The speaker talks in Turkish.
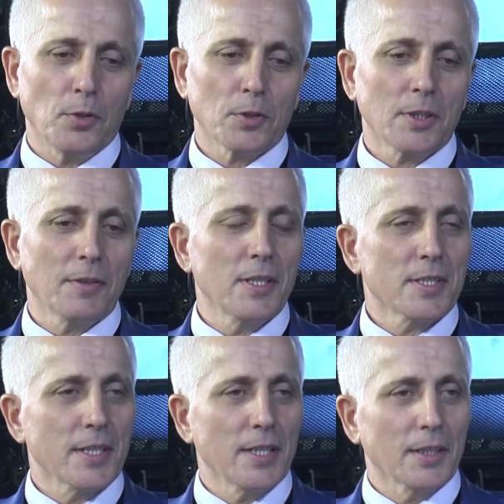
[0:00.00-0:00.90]
orta ve
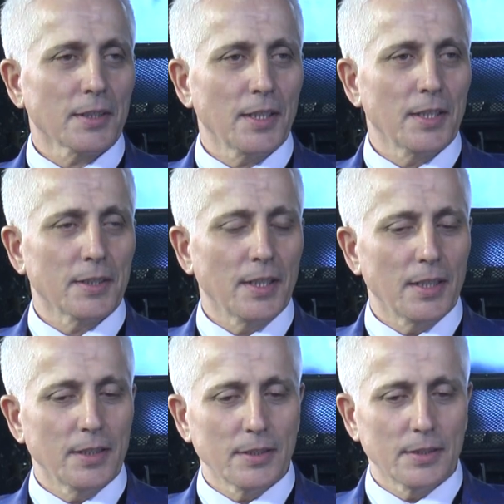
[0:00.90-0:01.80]
liseyi
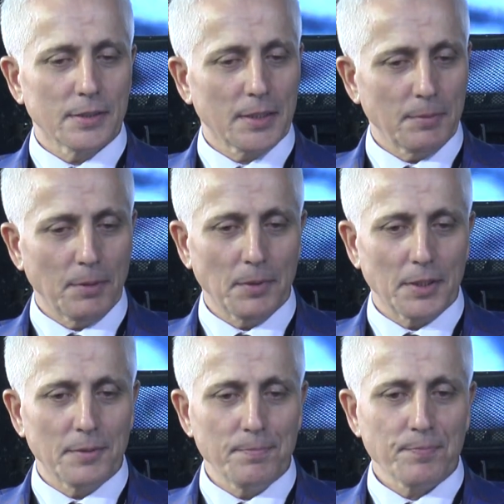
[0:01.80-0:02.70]
Antalya'da e,
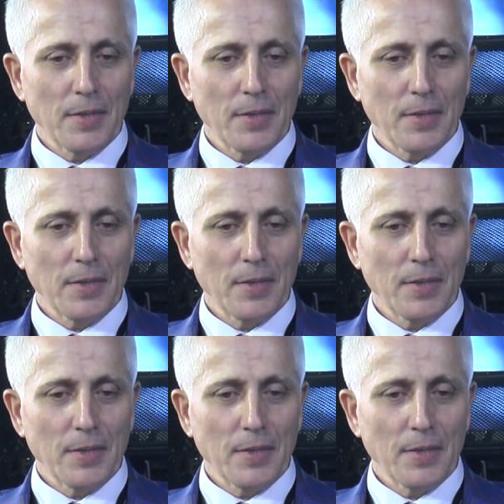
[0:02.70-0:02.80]
tamamladım.